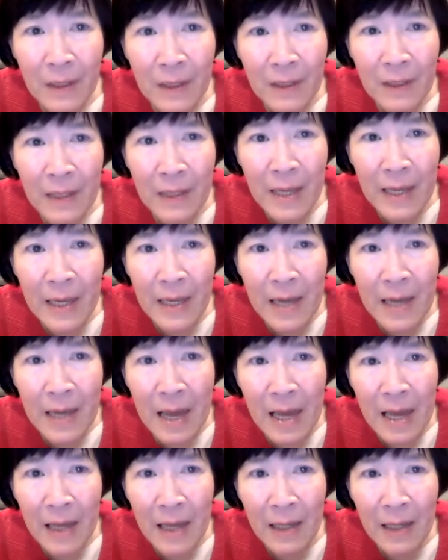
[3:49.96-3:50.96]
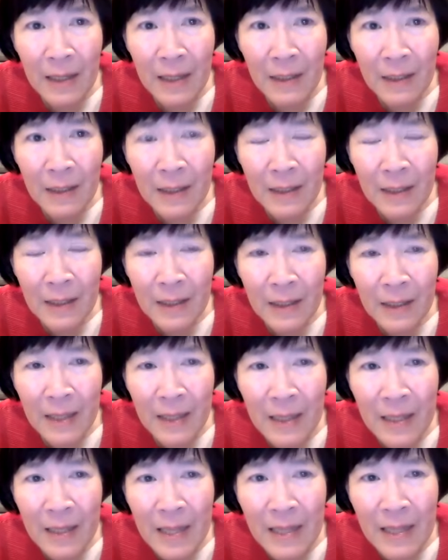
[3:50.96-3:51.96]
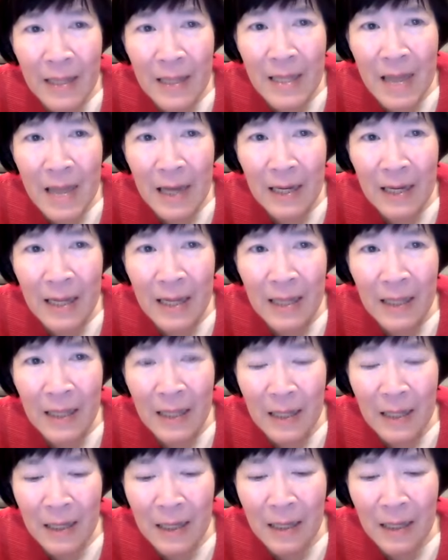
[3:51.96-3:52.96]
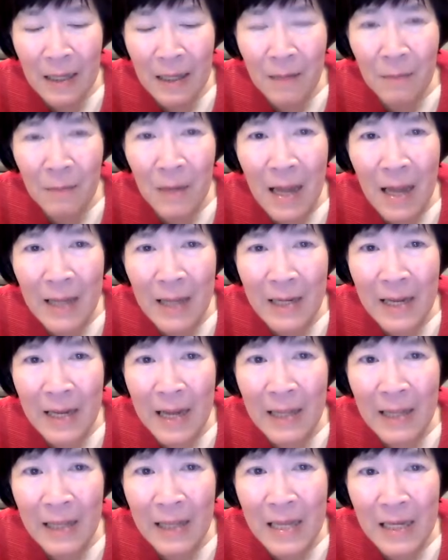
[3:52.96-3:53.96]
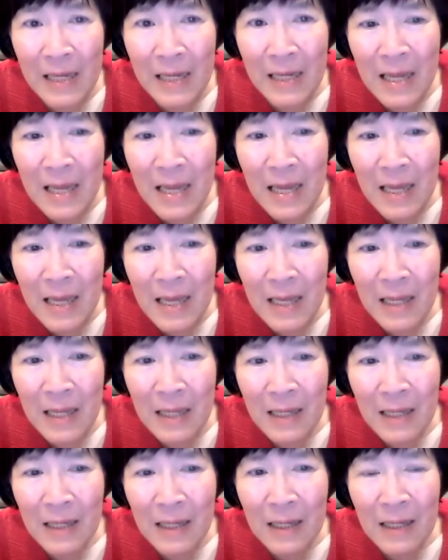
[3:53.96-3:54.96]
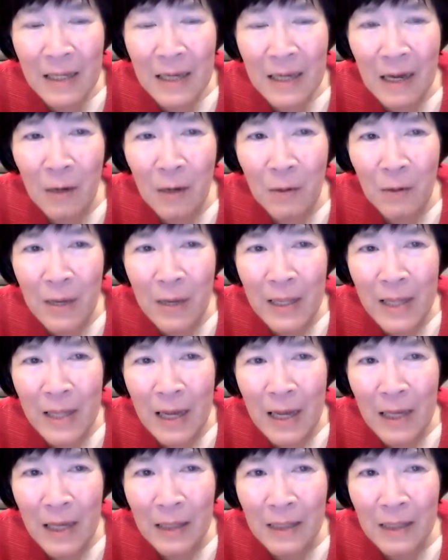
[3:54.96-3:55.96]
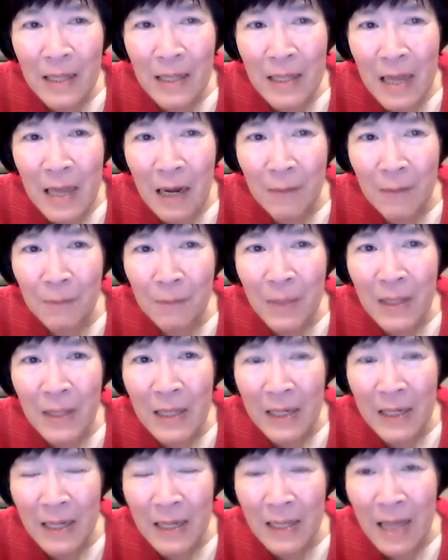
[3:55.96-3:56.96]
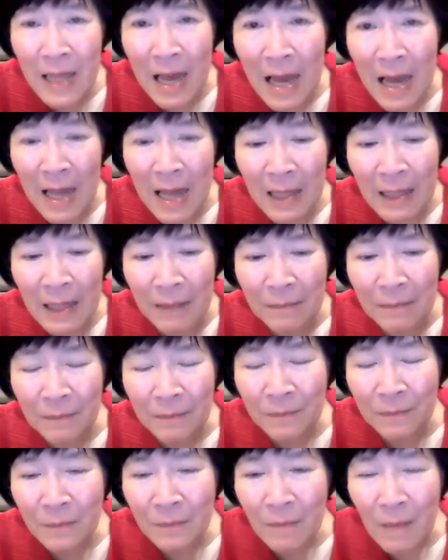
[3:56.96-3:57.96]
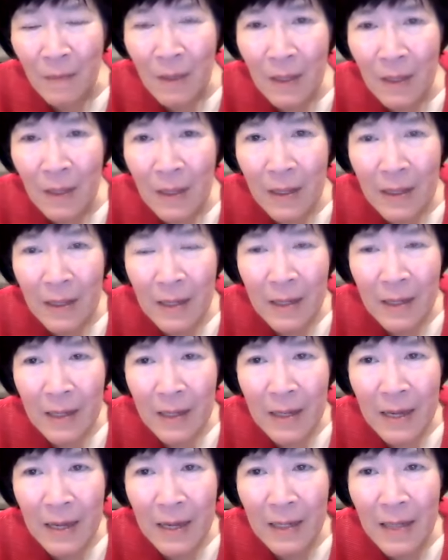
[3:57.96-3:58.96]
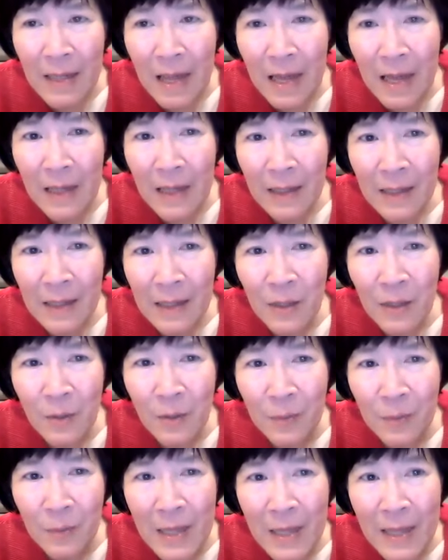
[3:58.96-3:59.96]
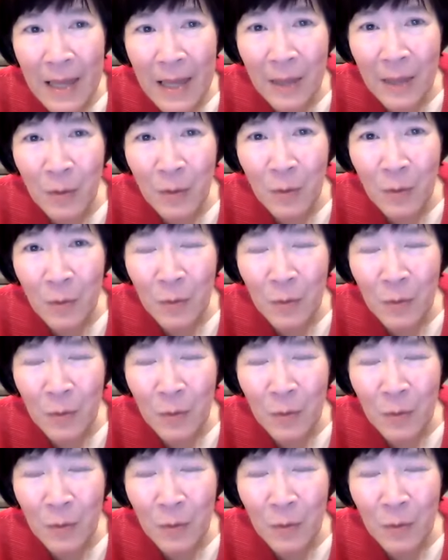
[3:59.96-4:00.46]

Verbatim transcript: sehingga kita tidak akan melarikan diri kalau kita di dalam penderitaan. Karena hidup kita itu